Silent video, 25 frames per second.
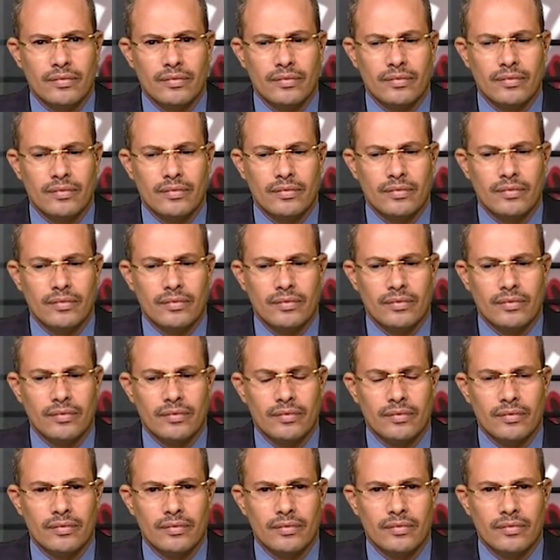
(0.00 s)
البنت
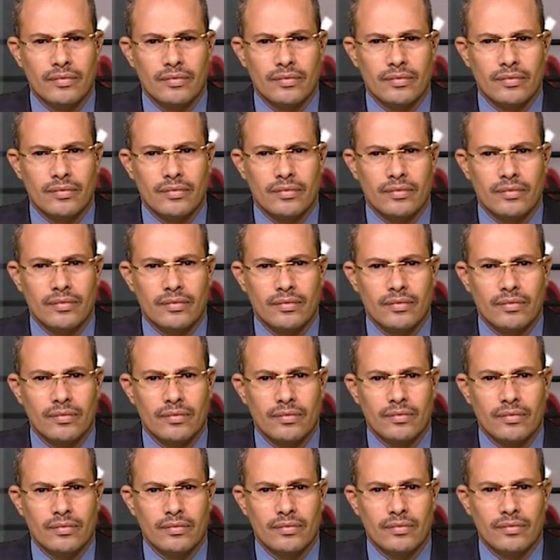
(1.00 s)
عمرها 9 شهور
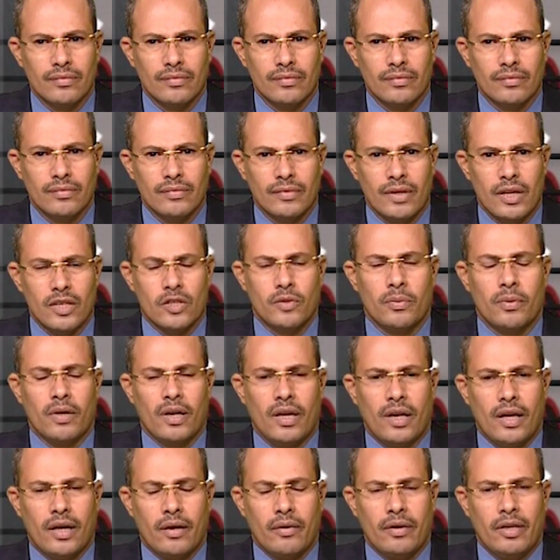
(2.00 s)
حسبنا
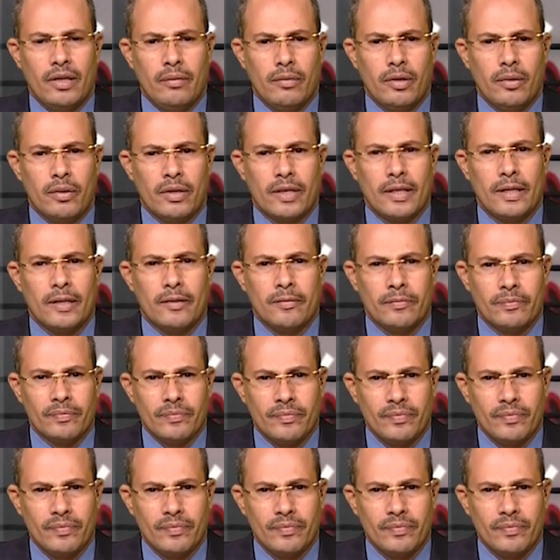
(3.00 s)
الله ونعم الوكيل